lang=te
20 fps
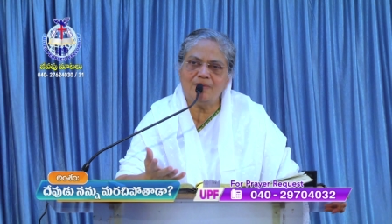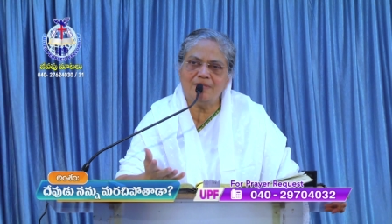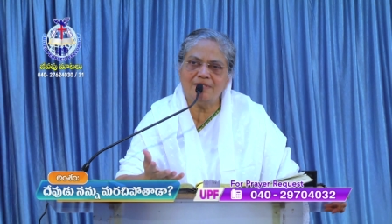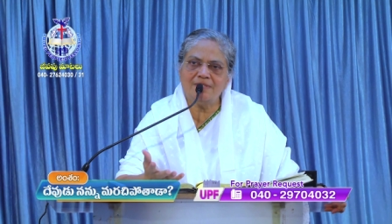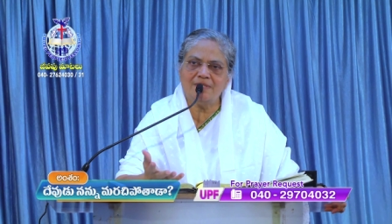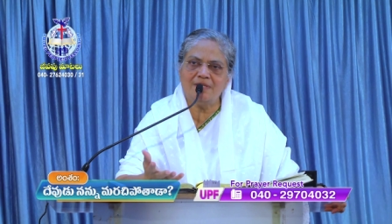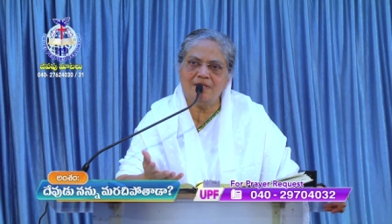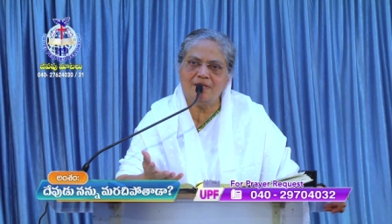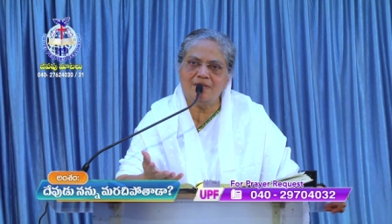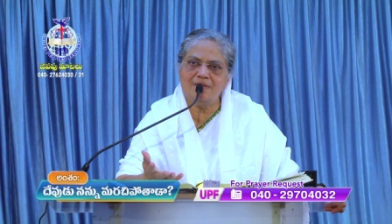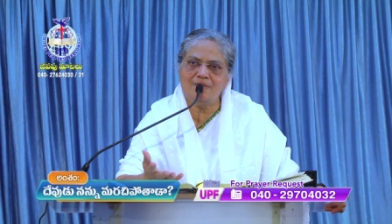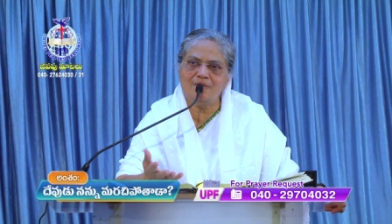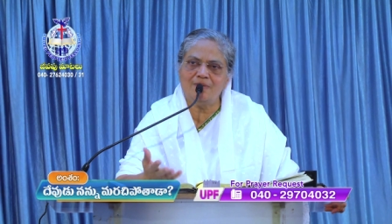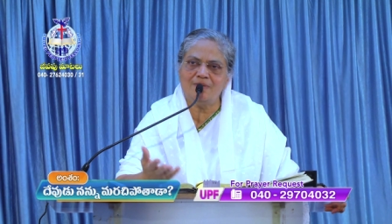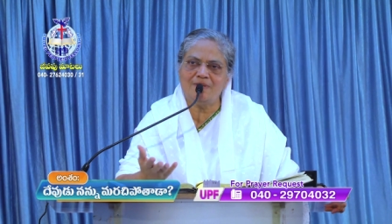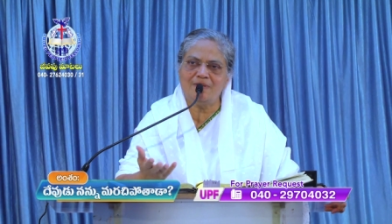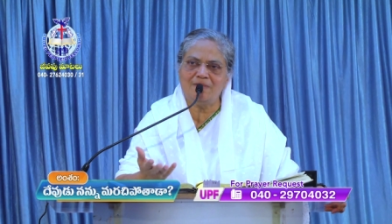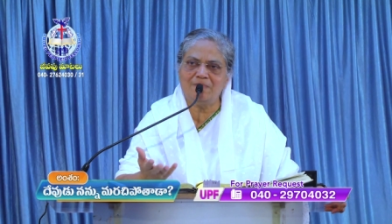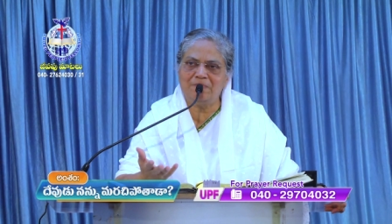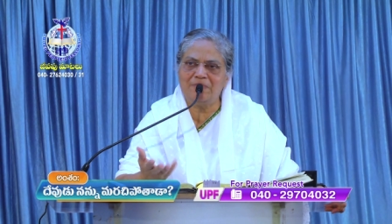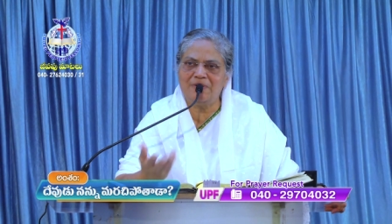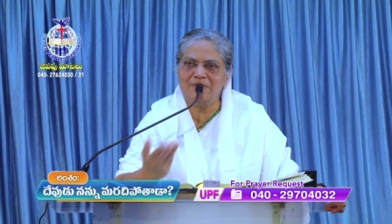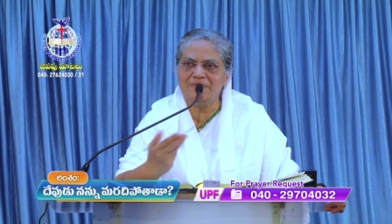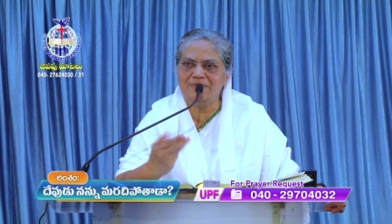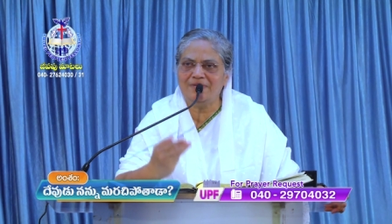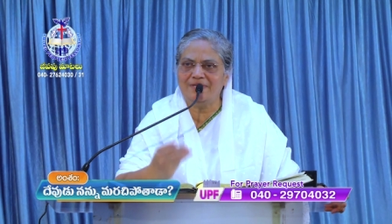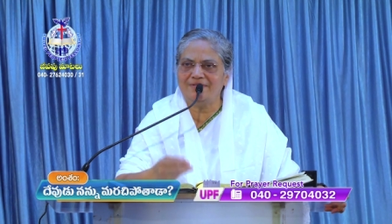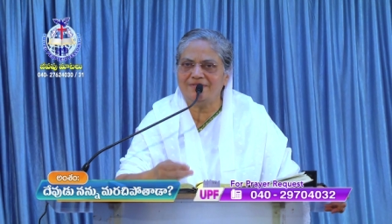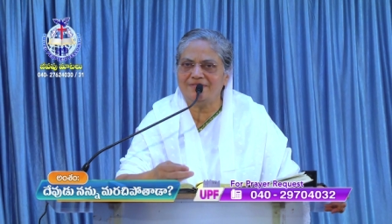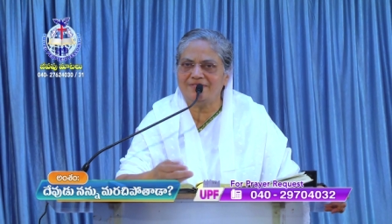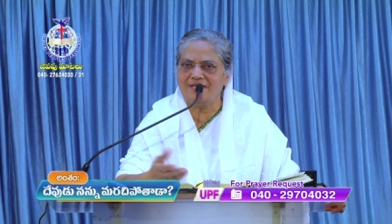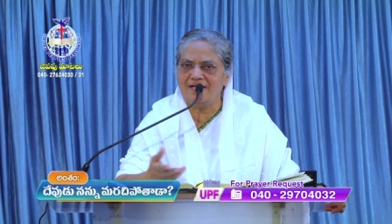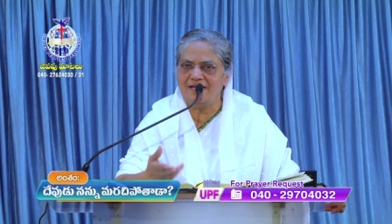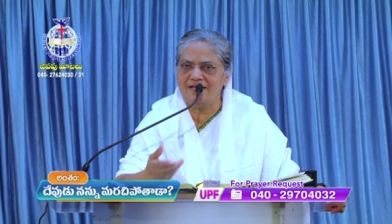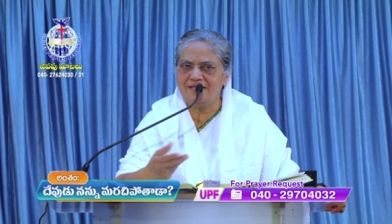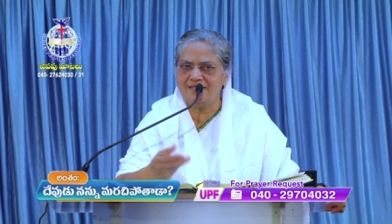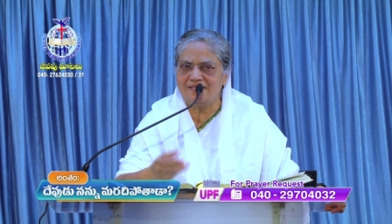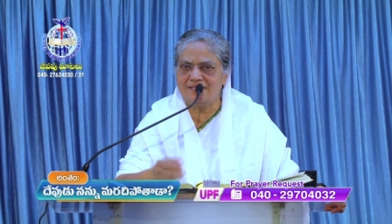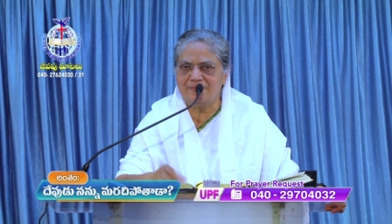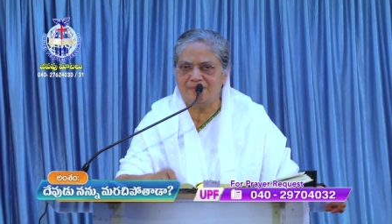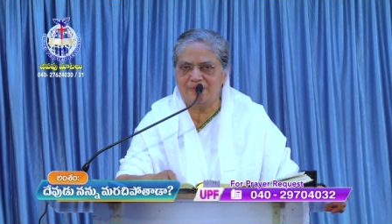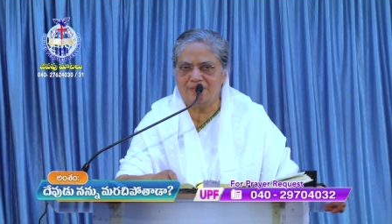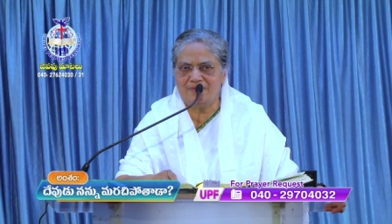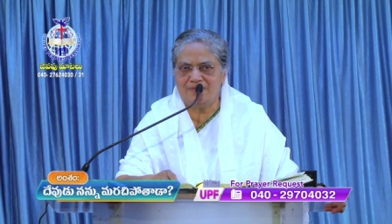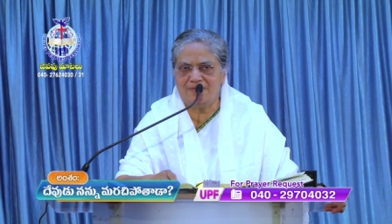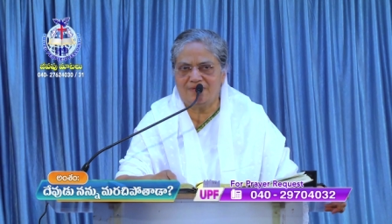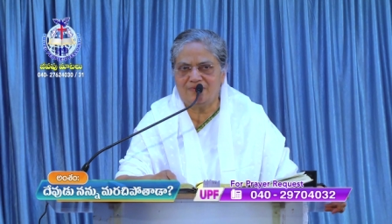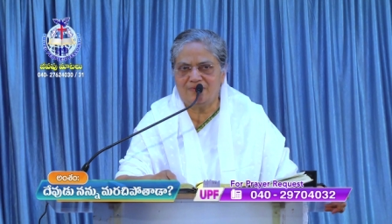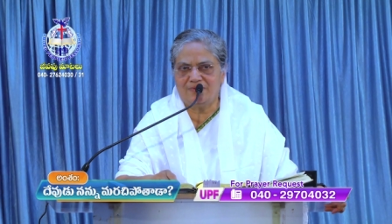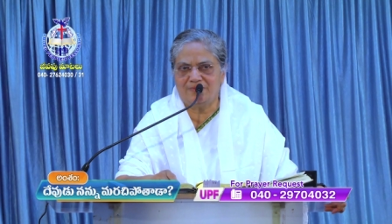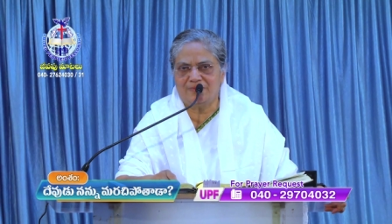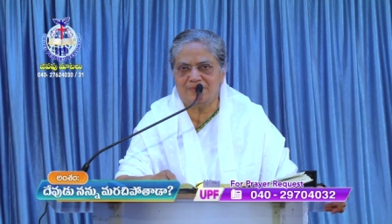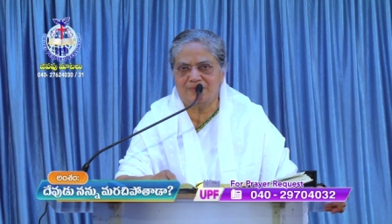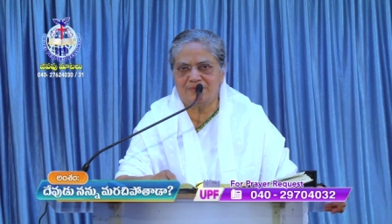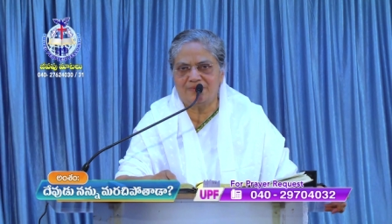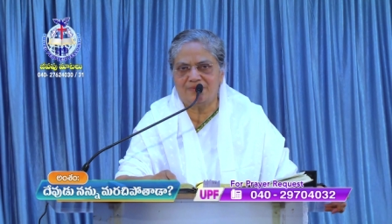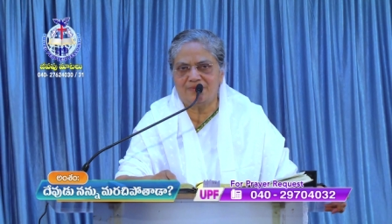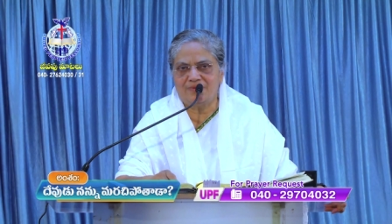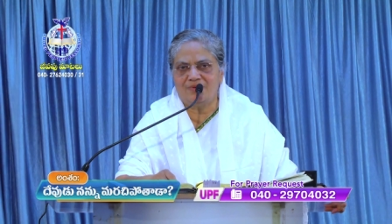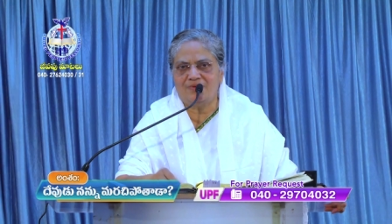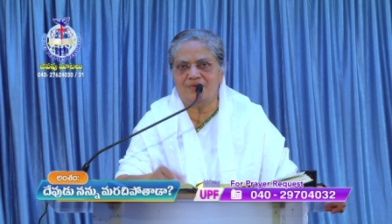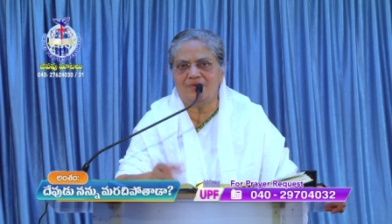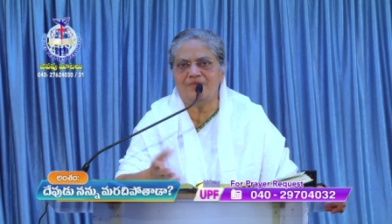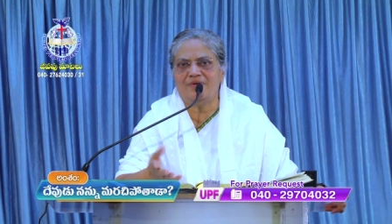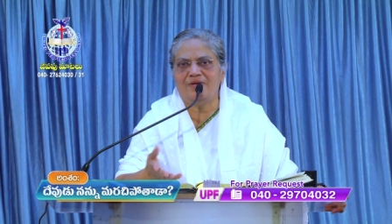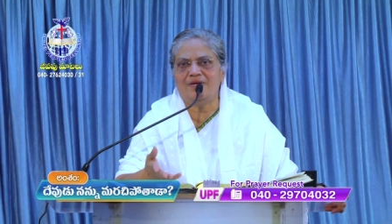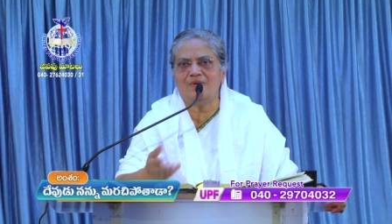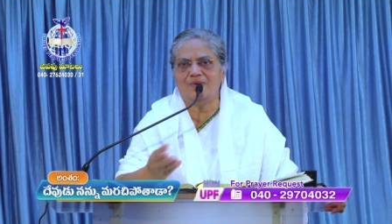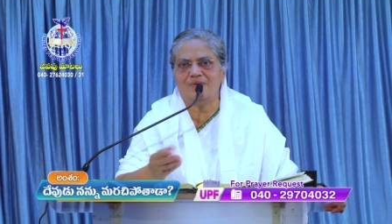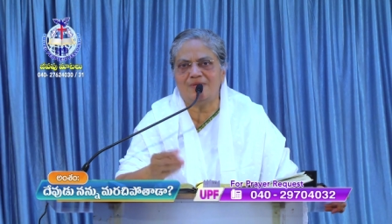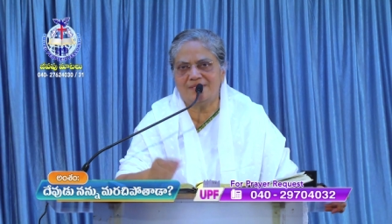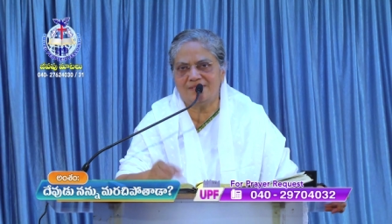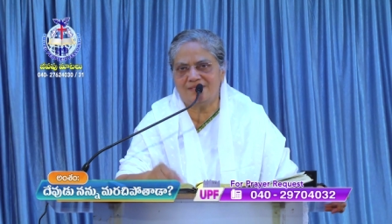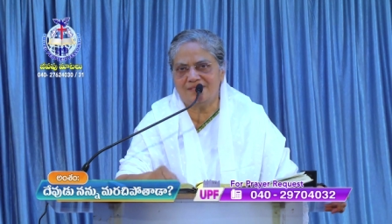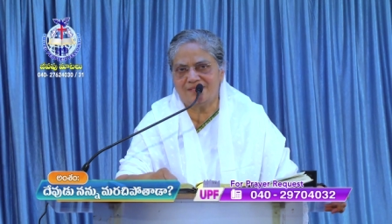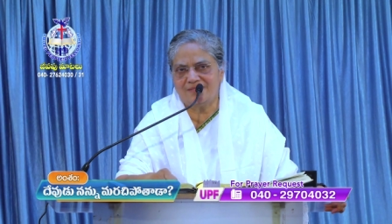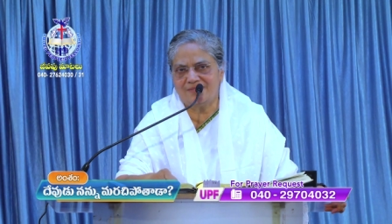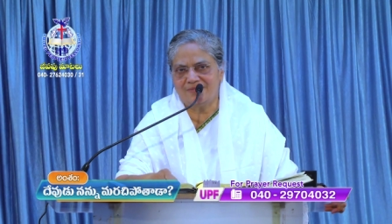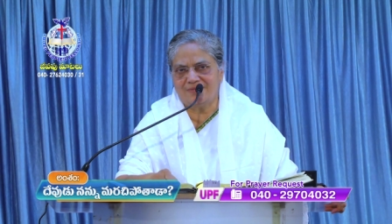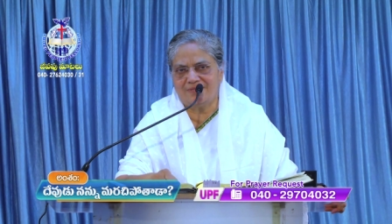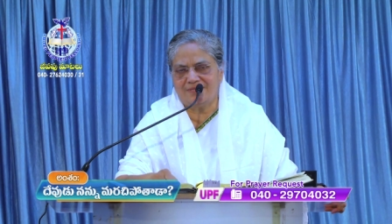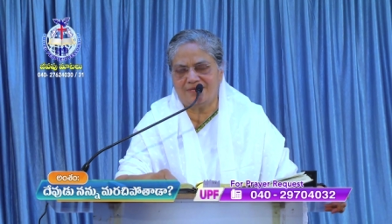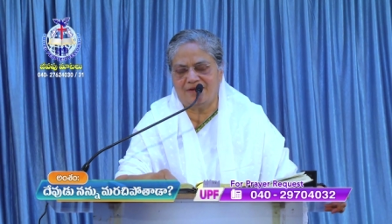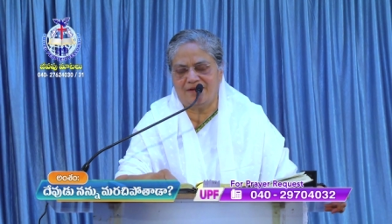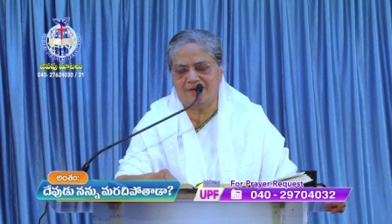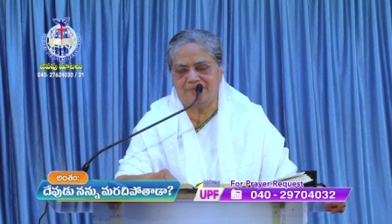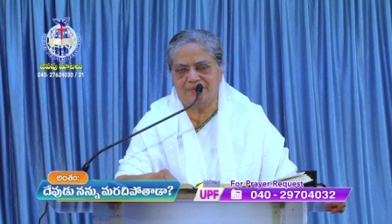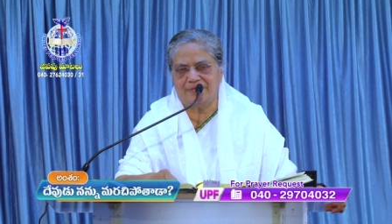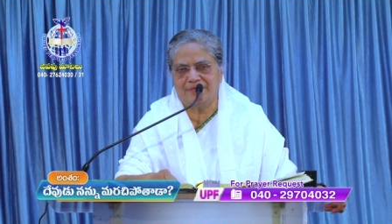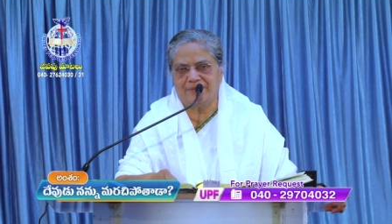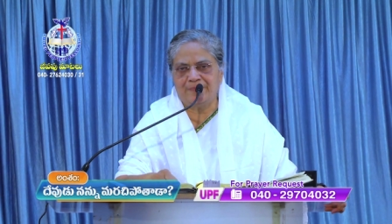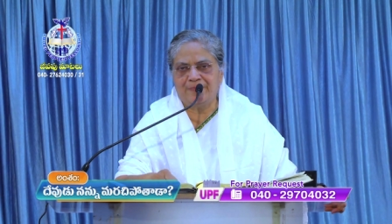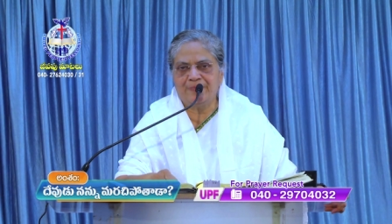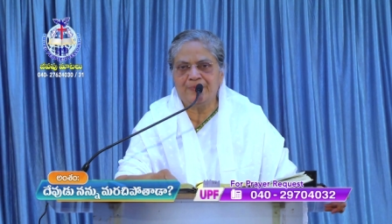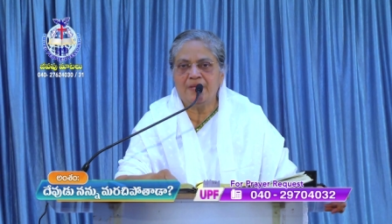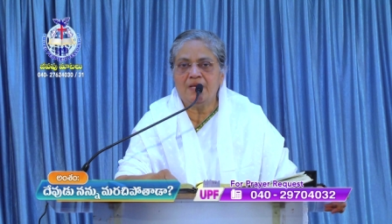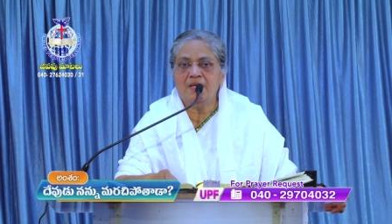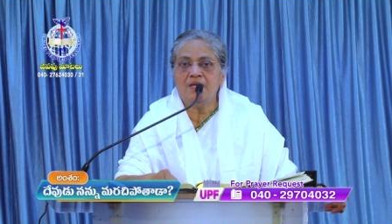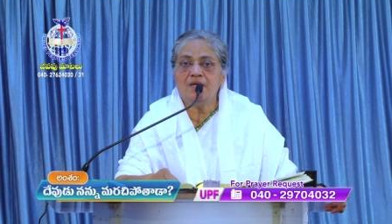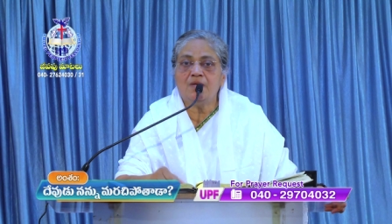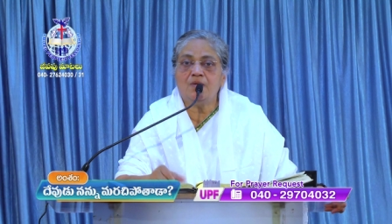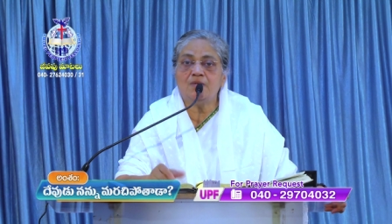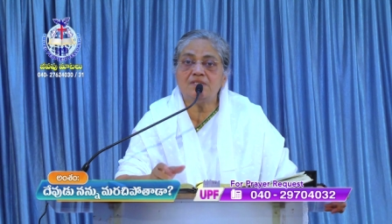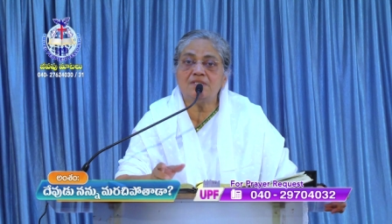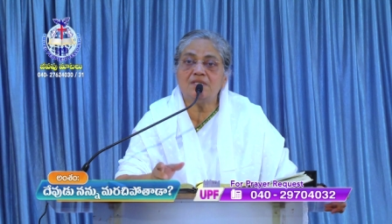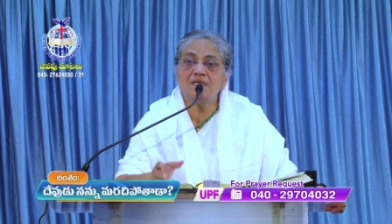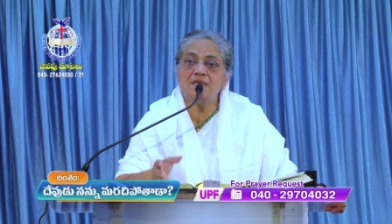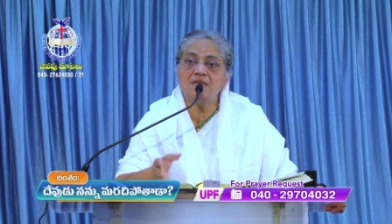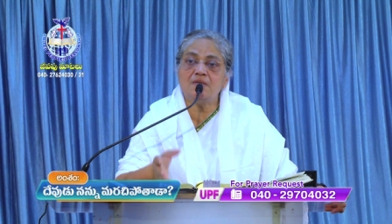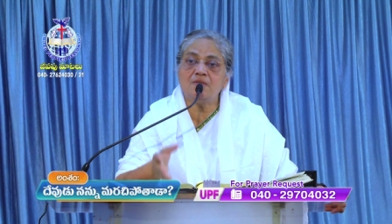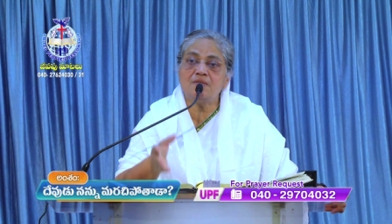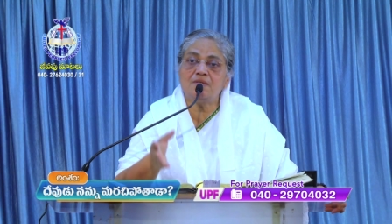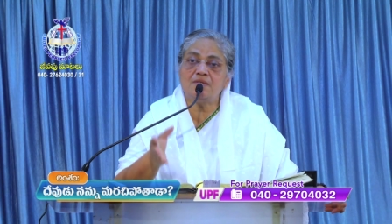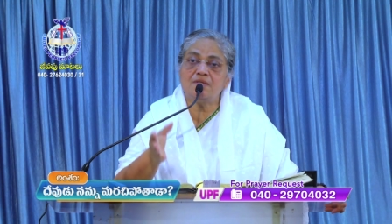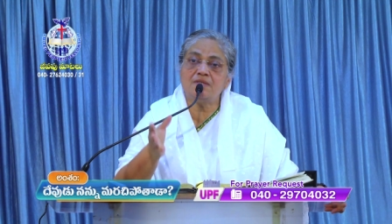కొన్నిసార్లు గుర్తింపే ఉండదు చాలా కష్టపడుతున్నావేమో నో వన్ నోటీసెస్ యువర్ లేబర్ కొన్నిసార్లు